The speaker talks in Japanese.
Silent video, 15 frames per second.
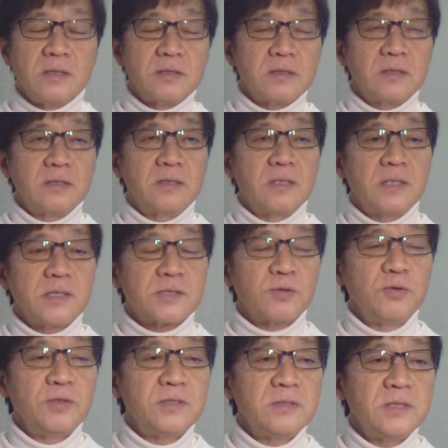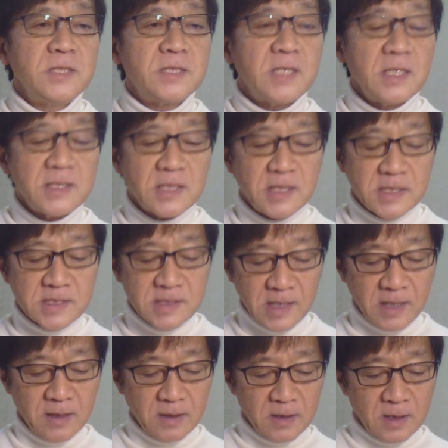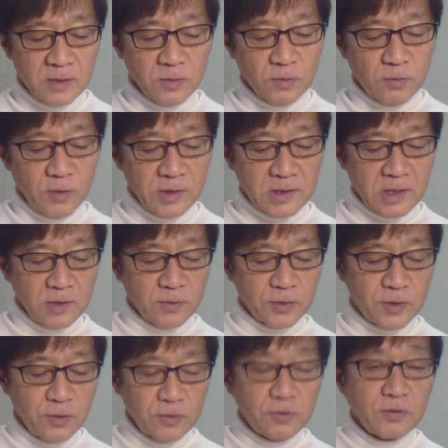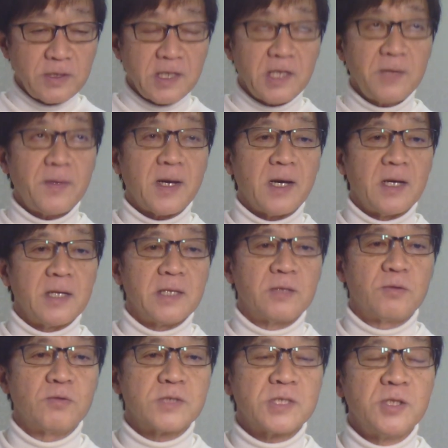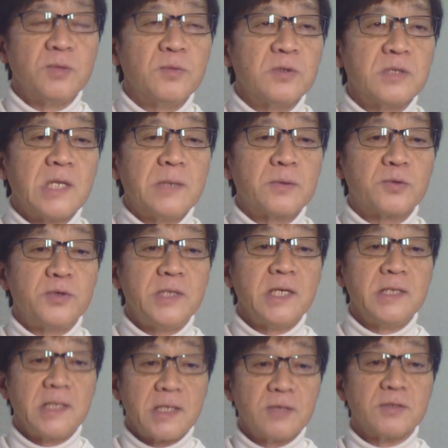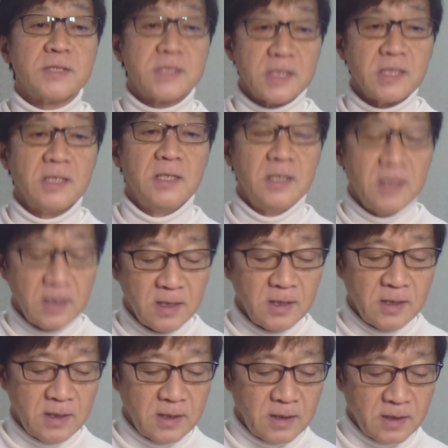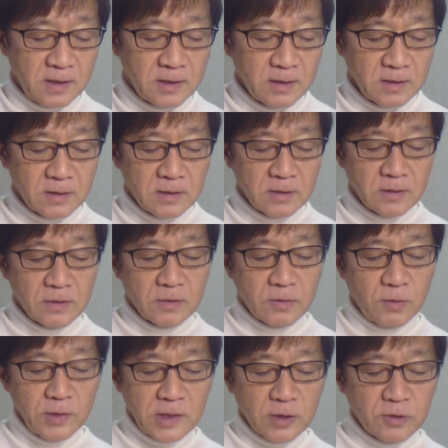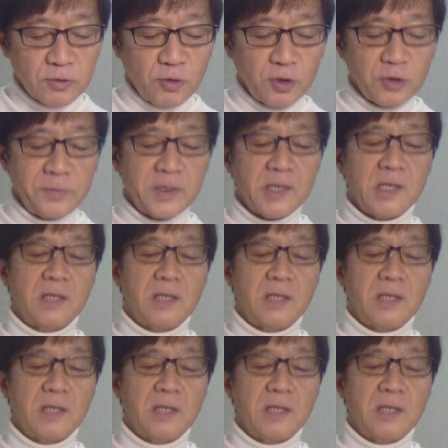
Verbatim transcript: でそれに対してですねあのこういったの共同であれば投資の問題もクリアできるし、えこういった取り組みが